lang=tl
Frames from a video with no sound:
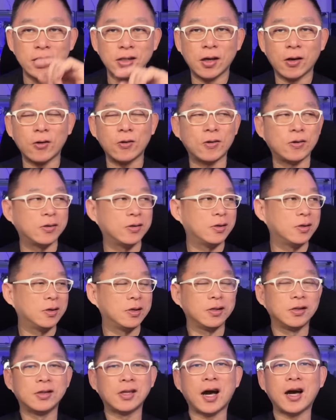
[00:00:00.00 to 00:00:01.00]
Nako,
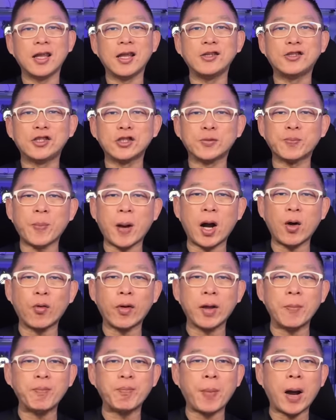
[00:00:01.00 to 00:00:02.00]
Knowledge is power
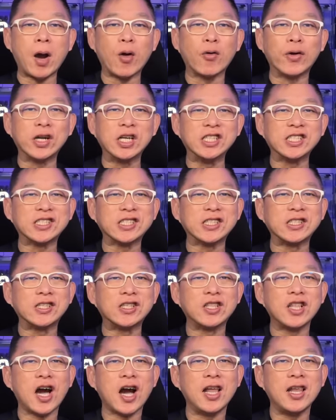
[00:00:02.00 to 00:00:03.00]
and power is
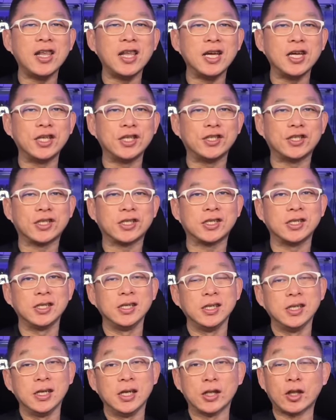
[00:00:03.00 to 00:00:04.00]
knowledge
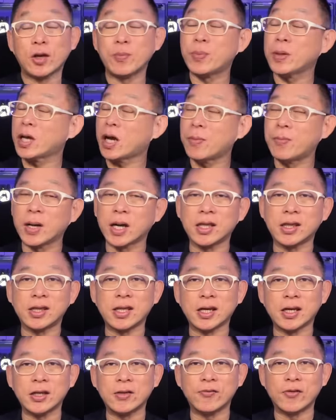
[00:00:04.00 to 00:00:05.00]
ito yung
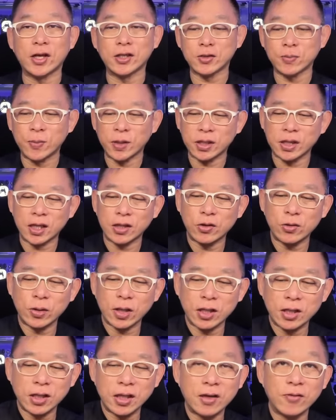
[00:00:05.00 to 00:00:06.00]
pinakamagandang investment that you
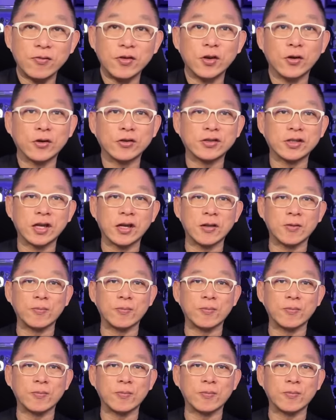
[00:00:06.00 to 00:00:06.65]
can give yourself.